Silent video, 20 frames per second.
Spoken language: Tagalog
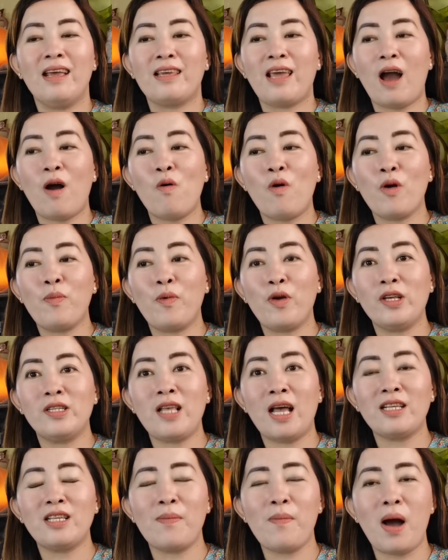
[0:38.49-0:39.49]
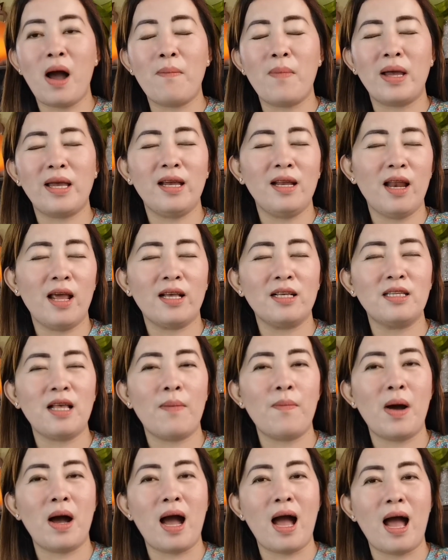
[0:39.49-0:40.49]
Kaya kung kayo po isa sa mga mahilig
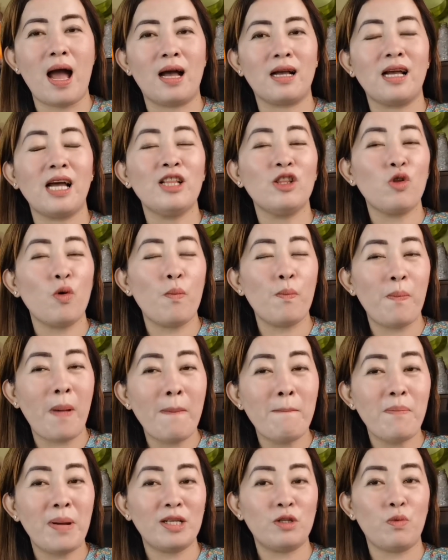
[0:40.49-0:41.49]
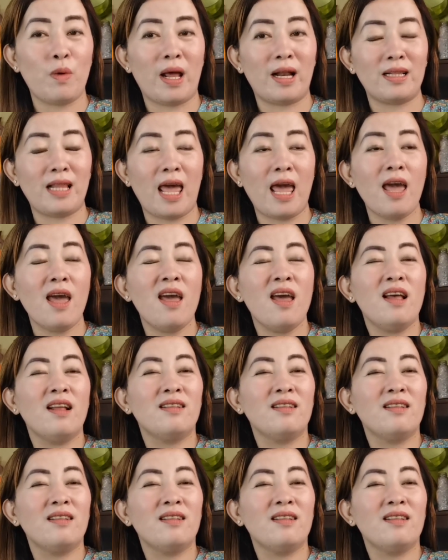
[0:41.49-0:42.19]
sa mga gantong pampaswerte,